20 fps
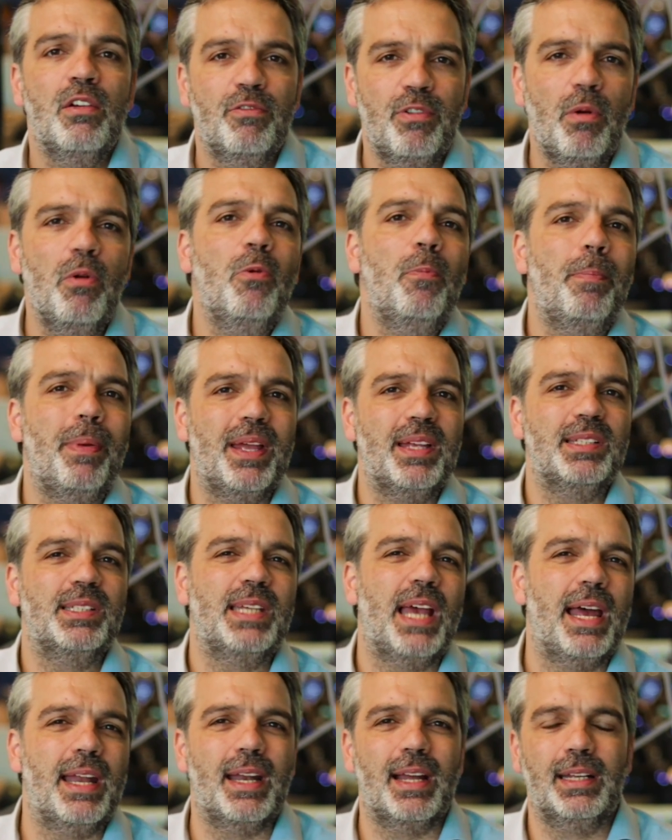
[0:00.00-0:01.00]
Vamos
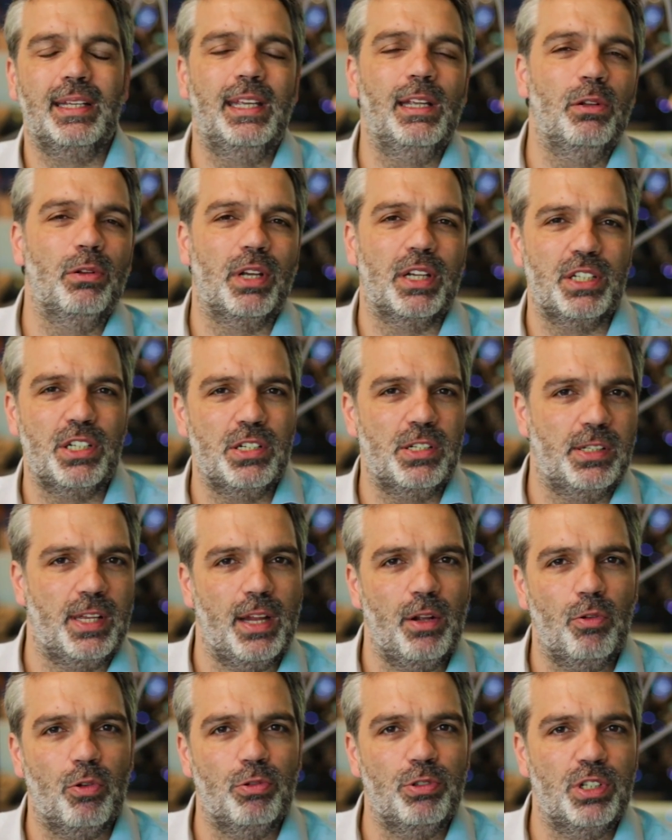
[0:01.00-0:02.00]
pensar naquilo que a gente
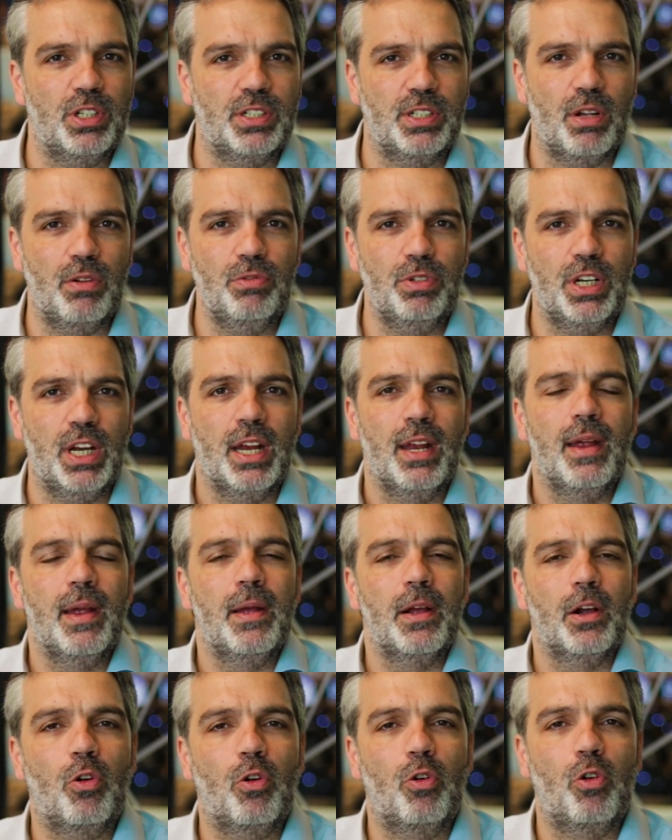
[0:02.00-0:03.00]
tem condição de
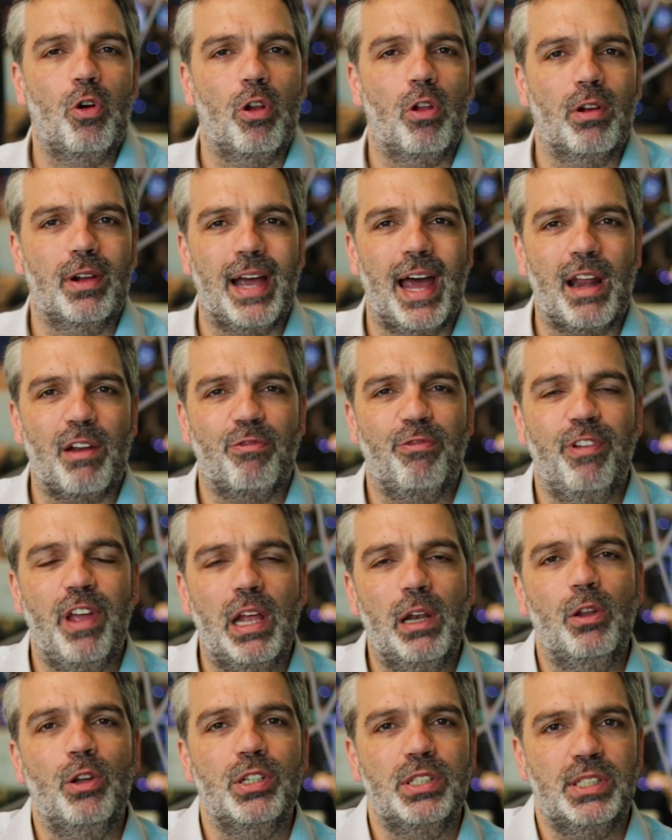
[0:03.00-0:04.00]
colocar
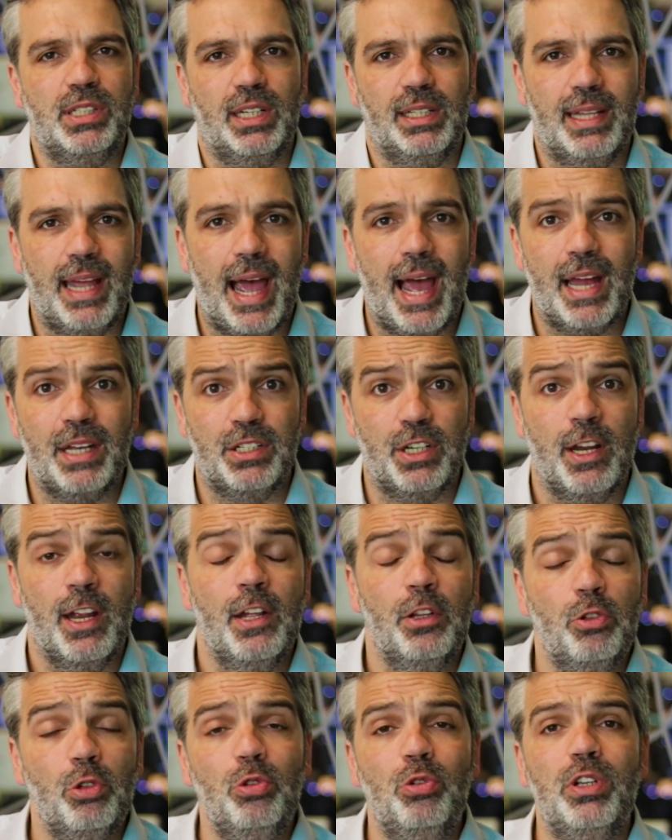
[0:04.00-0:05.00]
velocidade,
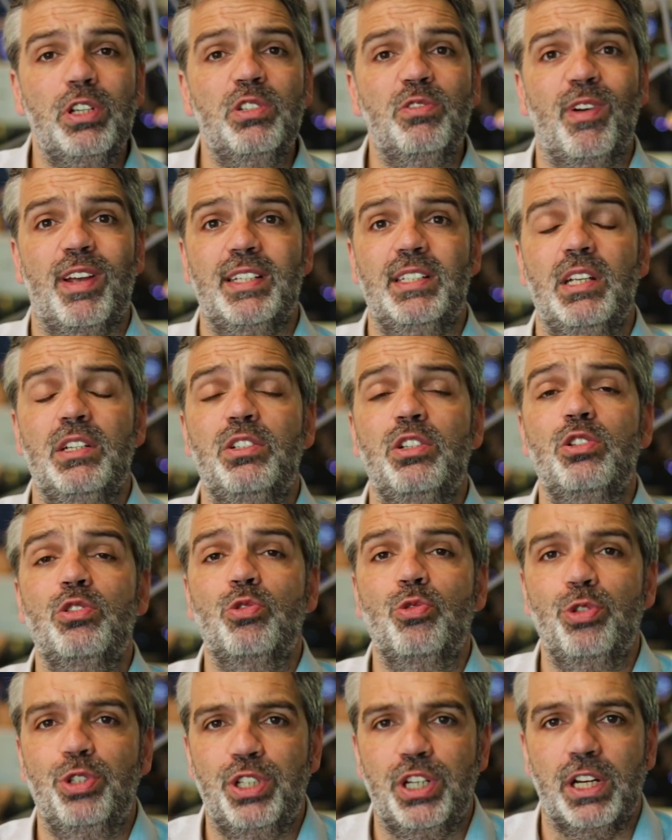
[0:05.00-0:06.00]
tudo isso vai ser
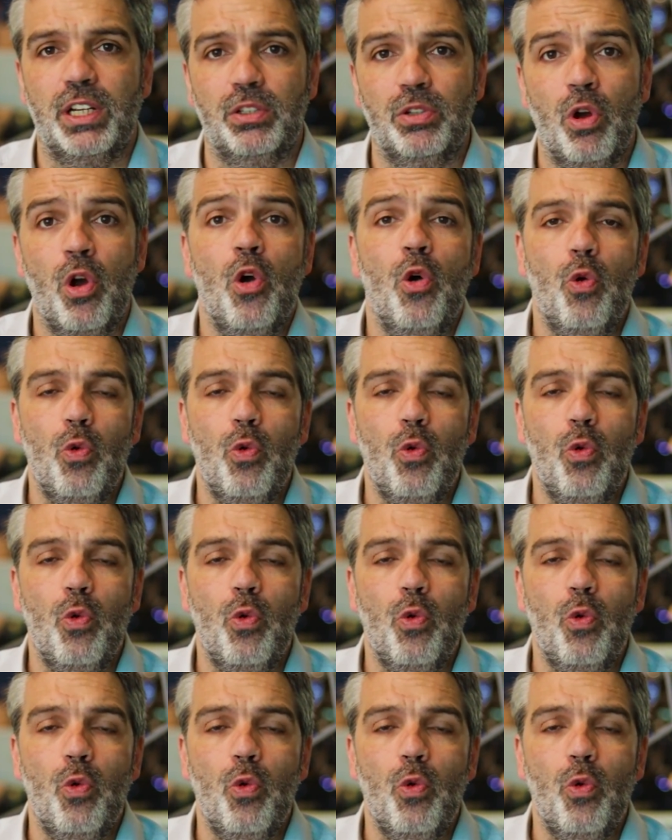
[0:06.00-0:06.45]
discutido.